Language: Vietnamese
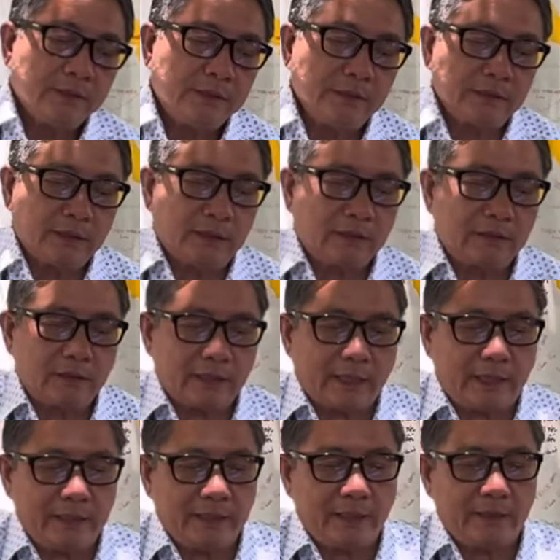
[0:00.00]
chưa từng có
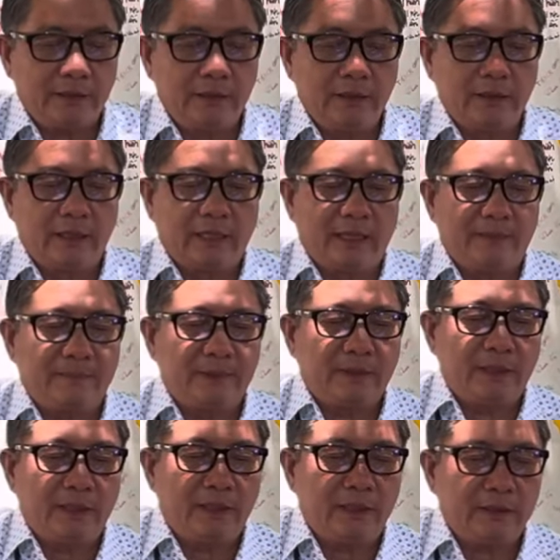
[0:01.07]
cảnh nhà nước làm
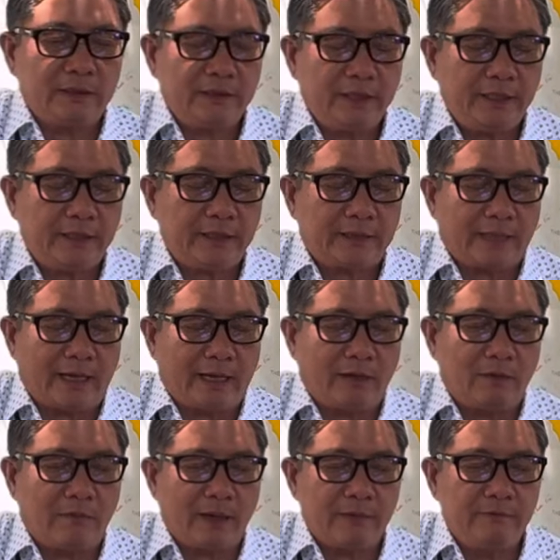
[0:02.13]
ngơ khi
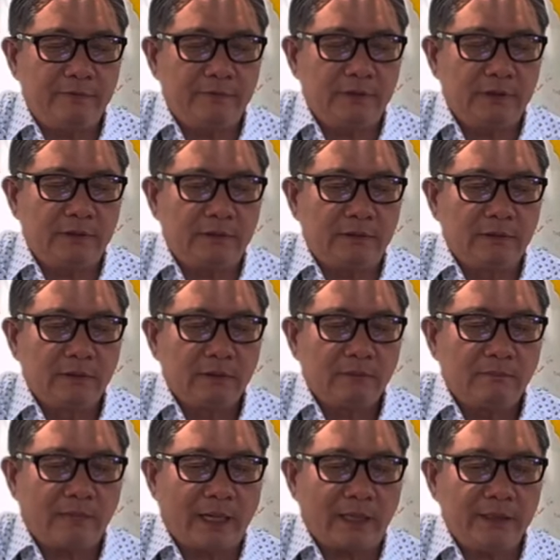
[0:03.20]
tàu bắc phương
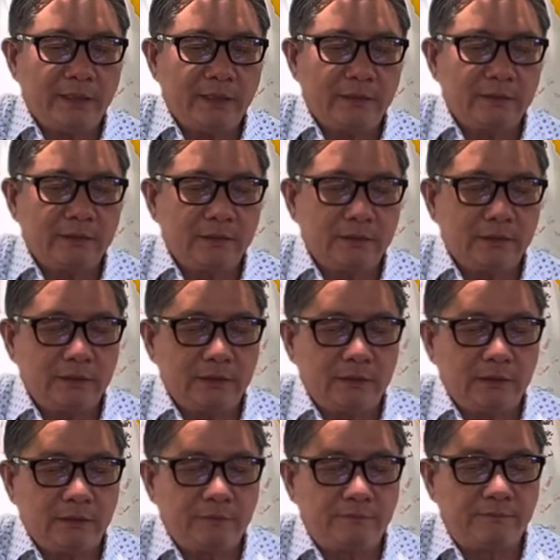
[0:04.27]
bắn giết
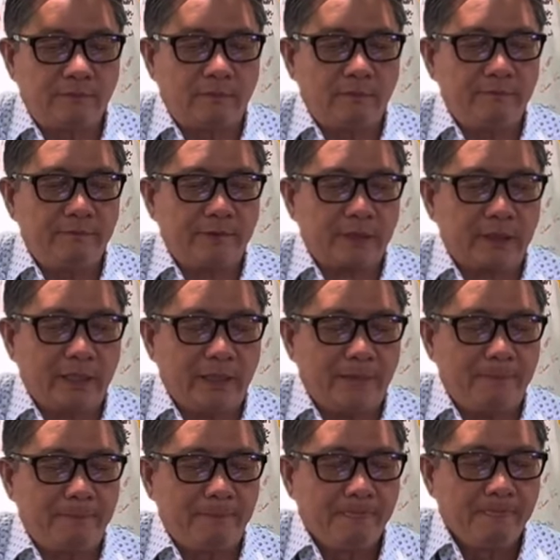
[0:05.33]
ngư phủ việt
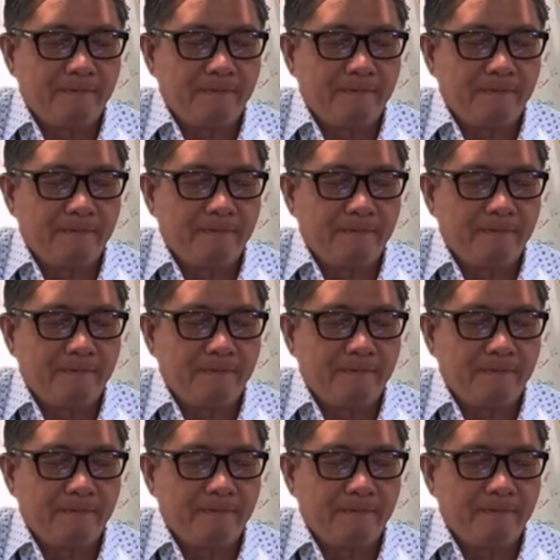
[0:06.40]
nam